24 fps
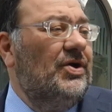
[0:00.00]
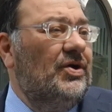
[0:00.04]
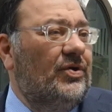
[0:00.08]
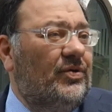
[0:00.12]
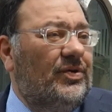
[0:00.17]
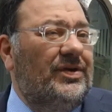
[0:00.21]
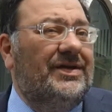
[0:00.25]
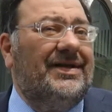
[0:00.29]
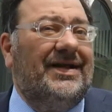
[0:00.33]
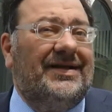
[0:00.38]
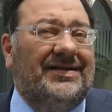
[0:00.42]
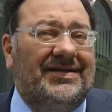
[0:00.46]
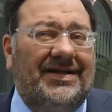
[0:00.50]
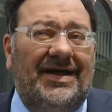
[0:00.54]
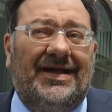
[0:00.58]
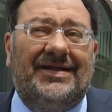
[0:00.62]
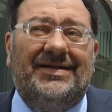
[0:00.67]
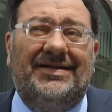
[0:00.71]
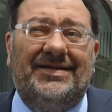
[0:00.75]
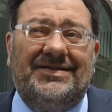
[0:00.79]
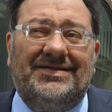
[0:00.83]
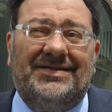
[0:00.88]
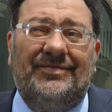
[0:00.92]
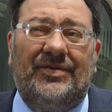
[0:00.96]
quindi a, a
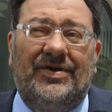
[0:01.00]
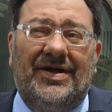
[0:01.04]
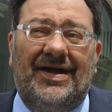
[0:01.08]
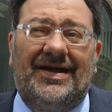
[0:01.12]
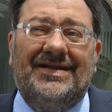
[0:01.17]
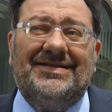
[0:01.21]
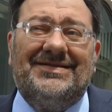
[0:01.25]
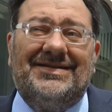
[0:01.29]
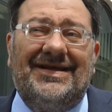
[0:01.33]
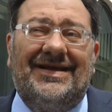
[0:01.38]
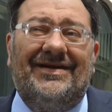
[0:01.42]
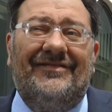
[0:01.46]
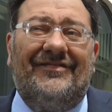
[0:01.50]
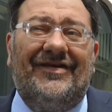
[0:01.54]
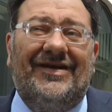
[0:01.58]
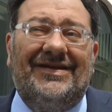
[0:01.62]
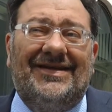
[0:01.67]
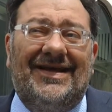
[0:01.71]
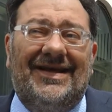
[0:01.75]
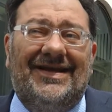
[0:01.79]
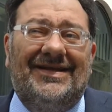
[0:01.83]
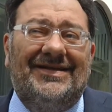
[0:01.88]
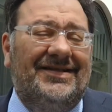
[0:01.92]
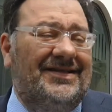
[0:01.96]
testimonianza che
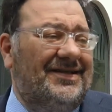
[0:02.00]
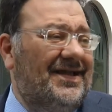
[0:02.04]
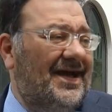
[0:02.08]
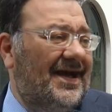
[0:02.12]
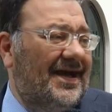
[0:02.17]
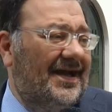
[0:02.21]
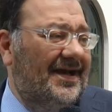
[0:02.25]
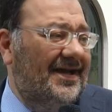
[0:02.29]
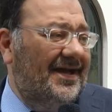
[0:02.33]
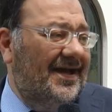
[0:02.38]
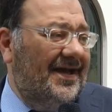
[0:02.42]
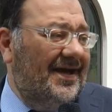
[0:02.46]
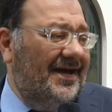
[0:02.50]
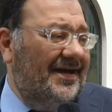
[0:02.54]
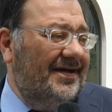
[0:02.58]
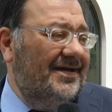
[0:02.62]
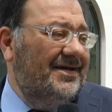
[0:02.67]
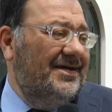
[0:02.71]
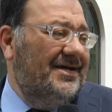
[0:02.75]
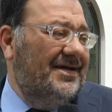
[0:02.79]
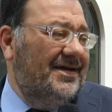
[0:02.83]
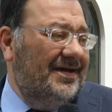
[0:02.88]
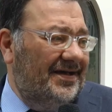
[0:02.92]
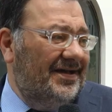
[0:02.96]
Fratelli d'Italia
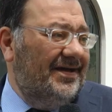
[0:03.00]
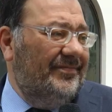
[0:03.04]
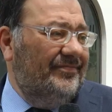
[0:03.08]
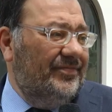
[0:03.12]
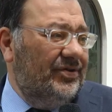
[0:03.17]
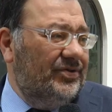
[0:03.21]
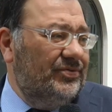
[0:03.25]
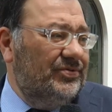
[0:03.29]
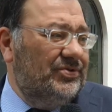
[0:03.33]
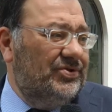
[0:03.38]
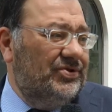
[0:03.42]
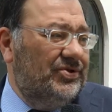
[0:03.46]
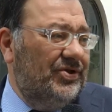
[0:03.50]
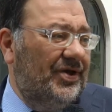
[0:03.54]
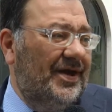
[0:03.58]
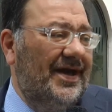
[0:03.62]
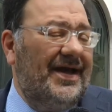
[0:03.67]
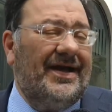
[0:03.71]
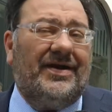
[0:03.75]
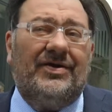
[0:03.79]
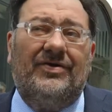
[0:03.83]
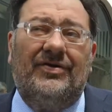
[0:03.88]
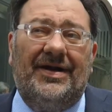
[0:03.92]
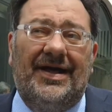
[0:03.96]
in Abruzzo
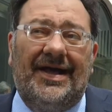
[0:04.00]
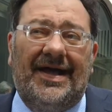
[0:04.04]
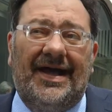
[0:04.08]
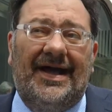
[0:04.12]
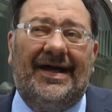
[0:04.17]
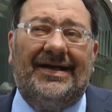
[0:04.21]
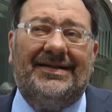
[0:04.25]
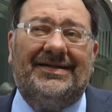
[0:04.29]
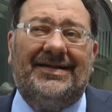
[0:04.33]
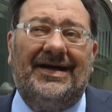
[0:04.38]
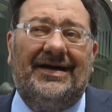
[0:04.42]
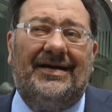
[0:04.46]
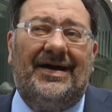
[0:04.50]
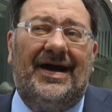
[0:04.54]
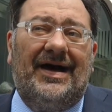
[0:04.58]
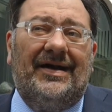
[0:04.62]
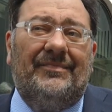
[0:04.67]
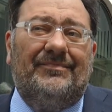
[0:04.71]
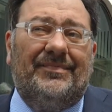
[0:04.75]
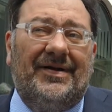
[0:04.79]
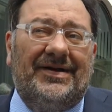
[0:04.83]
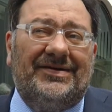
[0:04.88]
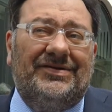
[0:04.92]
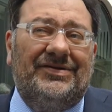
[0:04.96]
è collegata al
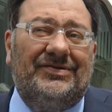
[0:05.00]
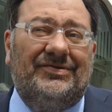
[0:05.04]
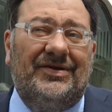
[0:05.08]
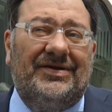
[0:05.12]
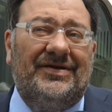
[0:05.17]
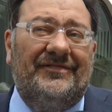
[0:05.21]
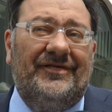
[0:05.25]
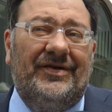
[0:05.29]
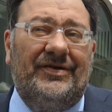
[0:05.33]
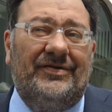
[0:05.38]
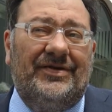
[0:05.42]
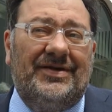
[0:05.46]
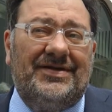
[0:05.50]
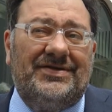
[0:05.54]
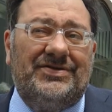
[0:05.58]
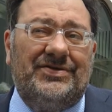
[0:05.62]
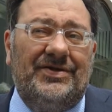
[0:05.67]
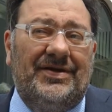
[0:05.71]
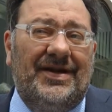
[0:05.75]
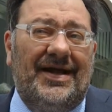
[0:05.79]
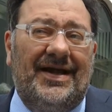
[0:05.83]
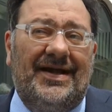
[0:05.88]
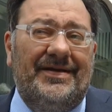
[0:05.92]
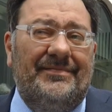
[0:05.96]
partito a livello
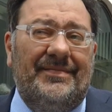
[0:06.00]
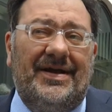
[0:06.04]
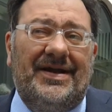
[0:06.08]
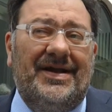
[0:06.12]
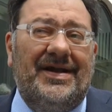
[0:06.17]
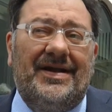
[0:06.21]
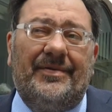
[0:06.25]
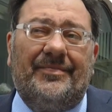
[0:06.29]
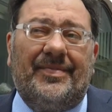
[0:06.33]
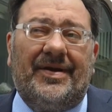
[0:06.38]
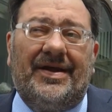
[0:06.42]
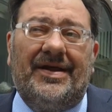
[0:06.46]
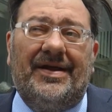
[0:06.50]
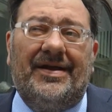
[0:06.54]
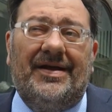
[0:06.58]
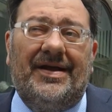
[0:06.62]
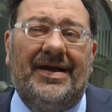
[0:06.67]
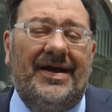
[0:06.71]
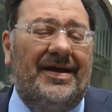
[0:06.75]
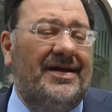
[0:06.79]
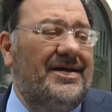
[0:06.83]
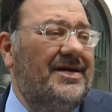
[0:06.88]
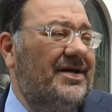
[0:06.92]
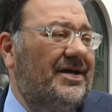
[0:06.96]
nazionale in maniera
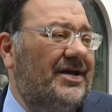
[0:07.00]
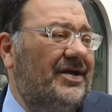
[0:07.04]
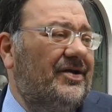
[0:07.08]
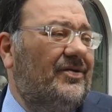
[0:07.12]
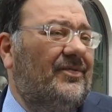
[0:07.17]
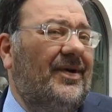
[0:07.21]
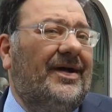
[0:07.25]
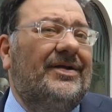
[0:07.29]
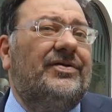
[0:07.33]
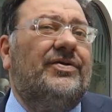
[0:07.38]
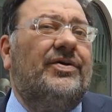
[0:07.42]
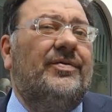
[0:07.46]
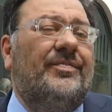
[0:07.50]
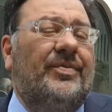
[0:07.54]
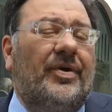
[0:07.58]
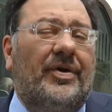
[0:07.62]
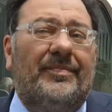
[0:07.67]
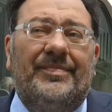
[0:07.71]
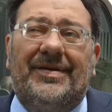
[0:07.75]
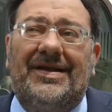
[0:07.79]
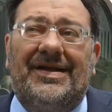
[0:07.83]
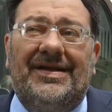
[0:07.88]
piena, in quanto i propri